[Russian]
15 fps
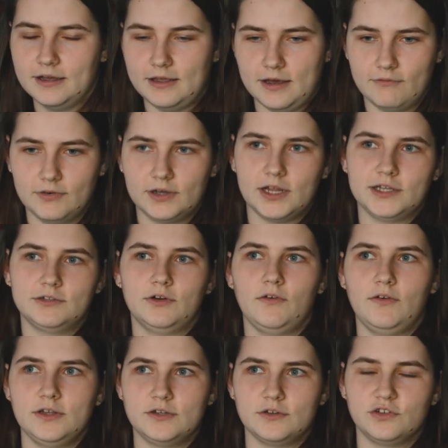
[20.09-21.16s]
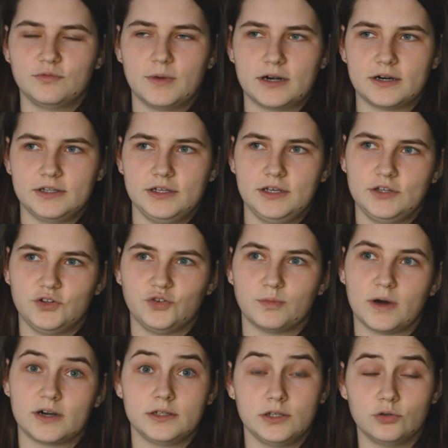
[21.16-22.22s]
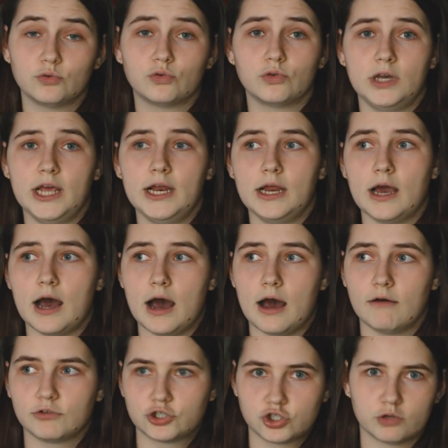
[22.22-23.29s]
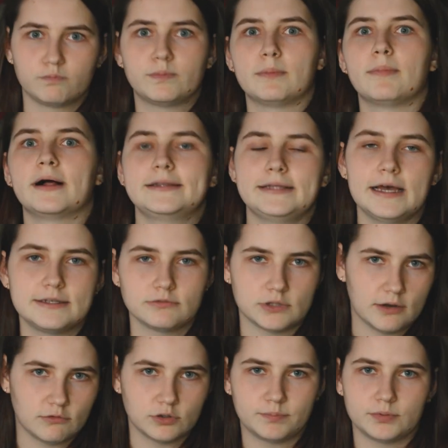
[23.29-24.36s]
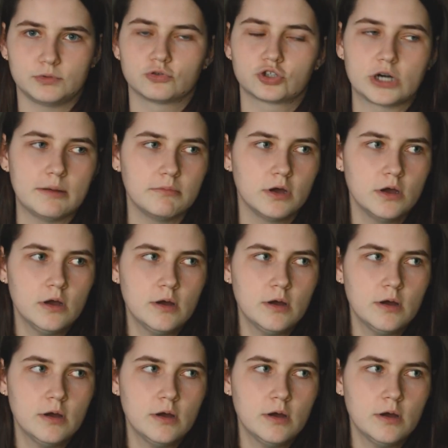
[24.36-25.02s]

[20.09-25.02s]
я выкладываю видео юморные, не юморные, укулеле, а вот чтобы поболтать вот так вот по душам,